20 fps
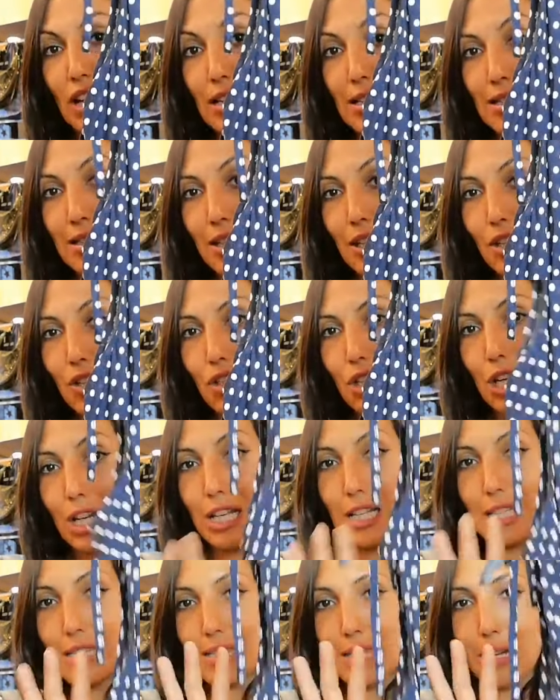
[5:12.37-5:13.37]
non vanno a
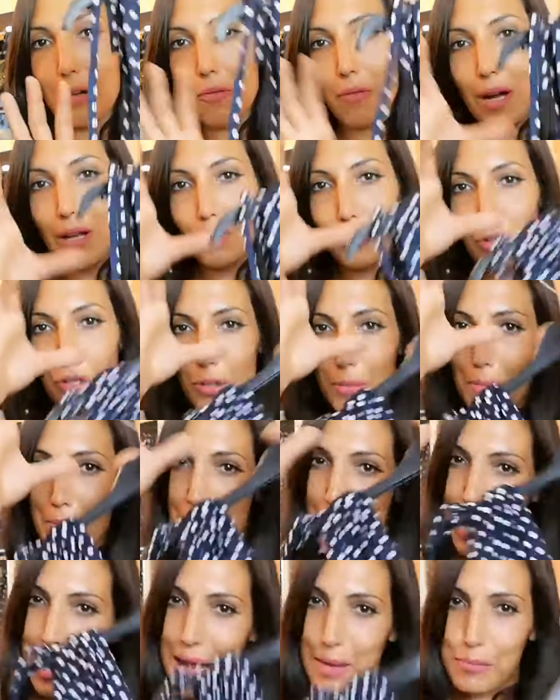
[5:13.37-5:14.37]
stringere chissà quanto,
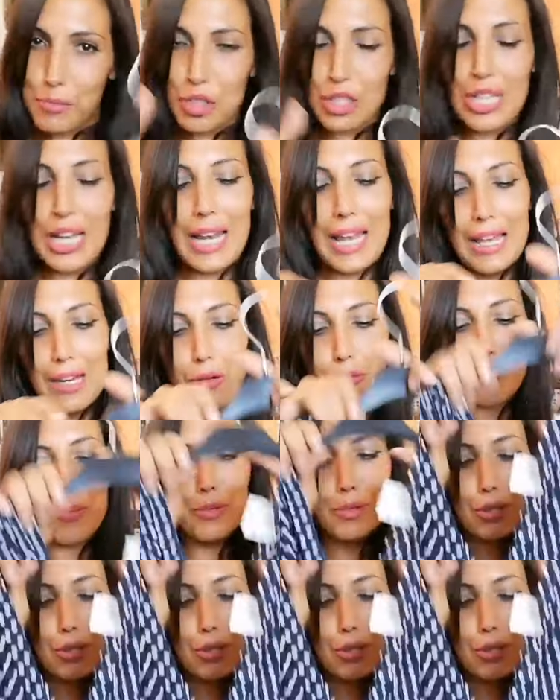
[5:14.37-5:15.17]
ma a modellare